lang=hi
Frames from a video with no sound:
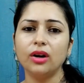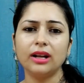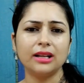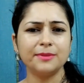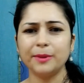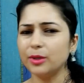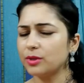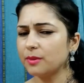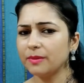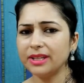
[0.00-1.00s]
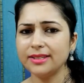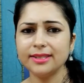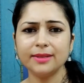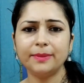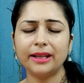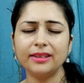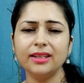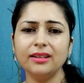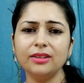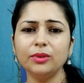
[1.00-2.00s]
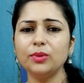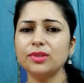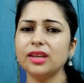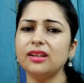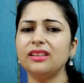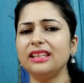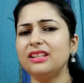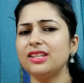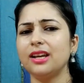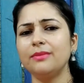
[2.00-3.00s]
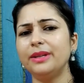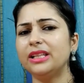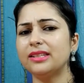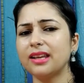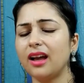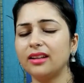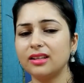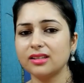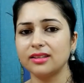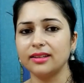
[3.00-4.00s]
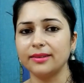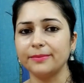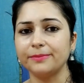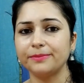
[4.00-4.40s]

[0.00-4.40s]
और आस पड़ोस में भी किसी से बात नहीं करती और उसके घर तीन चार मेल्स का आना जाना है